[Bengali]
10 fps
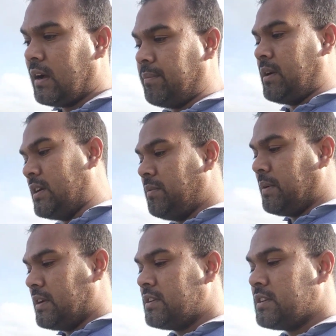আপনার
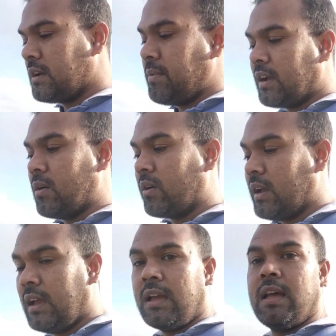ডিপেন্ডেন্ট হিসাবে
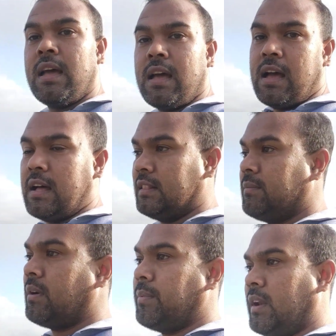কাউকে আনতে
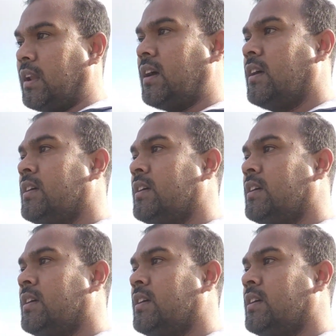পারবেন না